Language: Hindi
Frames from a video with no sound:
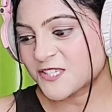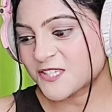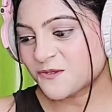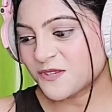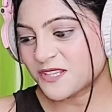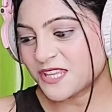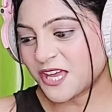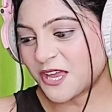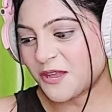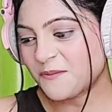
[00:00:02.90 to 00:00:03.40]

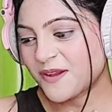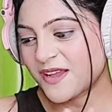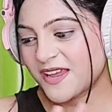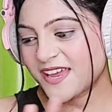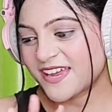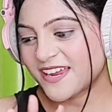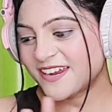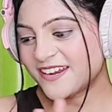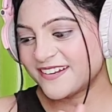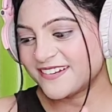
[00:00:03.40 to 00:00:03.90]
Saitama
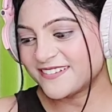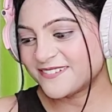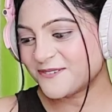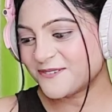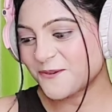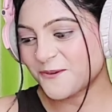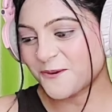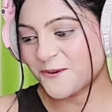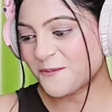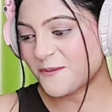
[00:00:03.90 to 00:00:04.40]
and
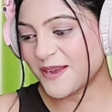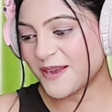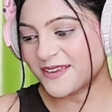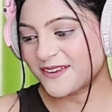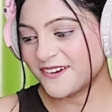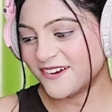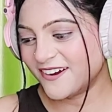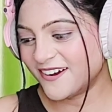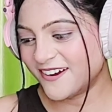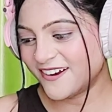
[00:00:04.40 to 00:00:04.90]
oh
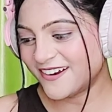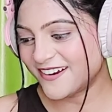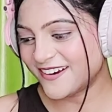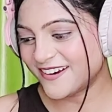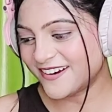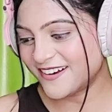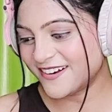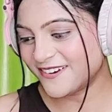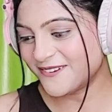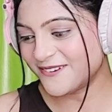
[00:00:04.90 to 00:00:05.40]
my
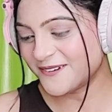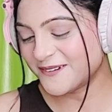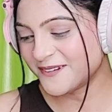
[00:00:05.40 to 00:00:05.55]
god.